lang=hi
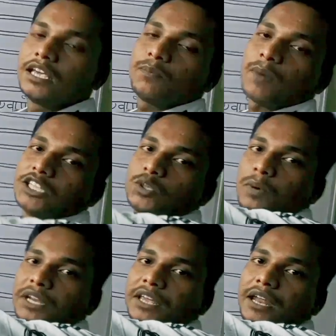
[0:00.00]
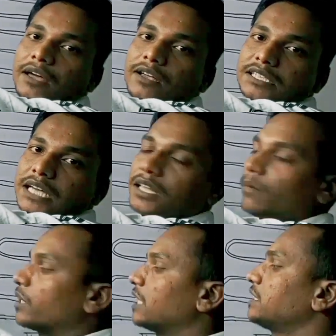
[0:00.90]
ये पांचों प्रक्रिया के साथ
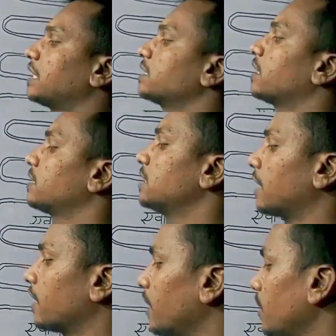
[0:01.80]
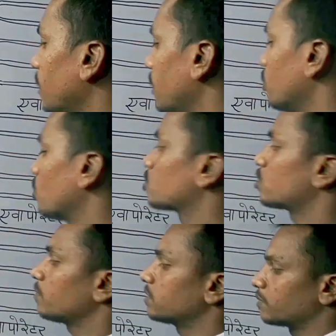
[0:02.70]
हम गैस चार्ज करना सीखेंगे तो
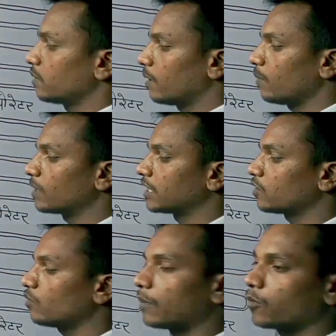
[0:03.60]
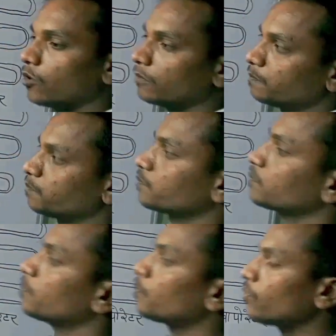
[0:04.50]
दोस्तों हम सबसे पहले बताता हूँ आपको
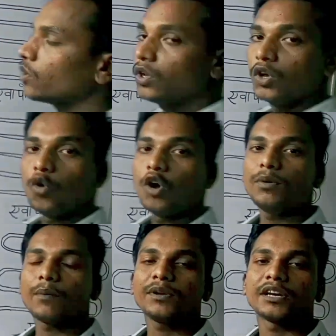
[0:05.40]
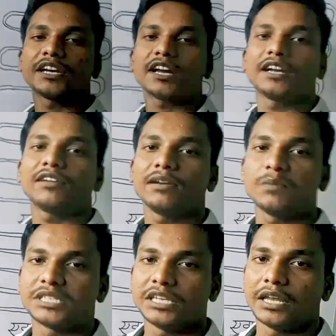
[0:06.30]
कोई भी अपने ठंडा करने वाली
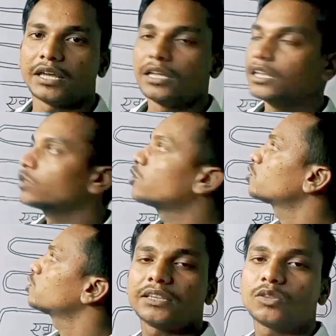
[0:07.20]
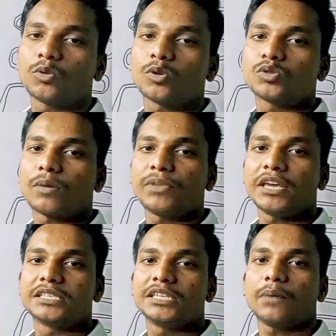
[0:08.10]
मशीन है दोस्तों तो दोस्तों अपने
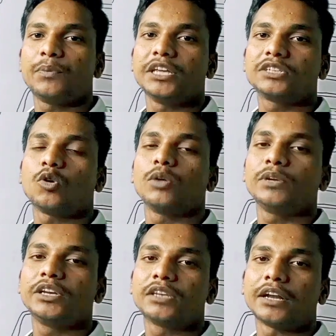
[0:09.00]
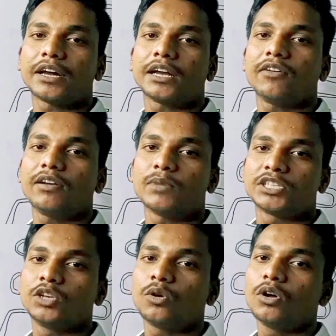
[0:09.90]
एसी या फ्रिज कोई भी ठंडा करने वाली
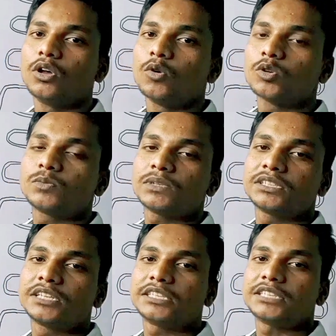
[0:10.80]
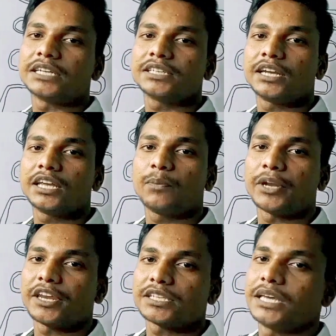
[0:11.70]
मशीन हो उसमें गैस चार्ज करने की
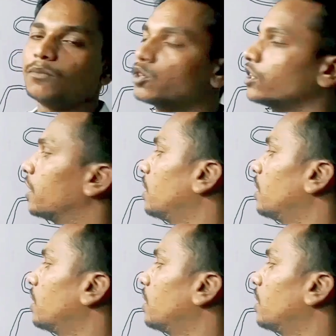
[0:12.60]
प्रक्रिया सेम होती